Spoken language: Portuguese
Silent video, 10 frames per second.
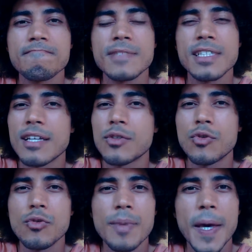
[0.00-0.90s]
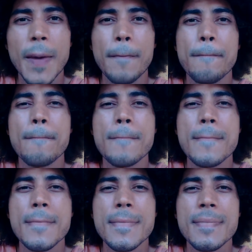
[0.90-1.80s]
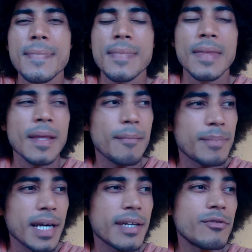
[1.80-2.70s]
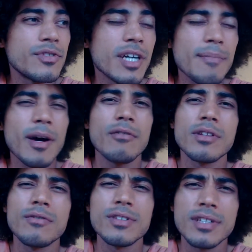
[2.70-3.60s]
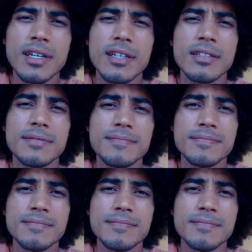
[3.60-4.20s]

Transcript: Se está tudo bem? para que o dia mal não chegue,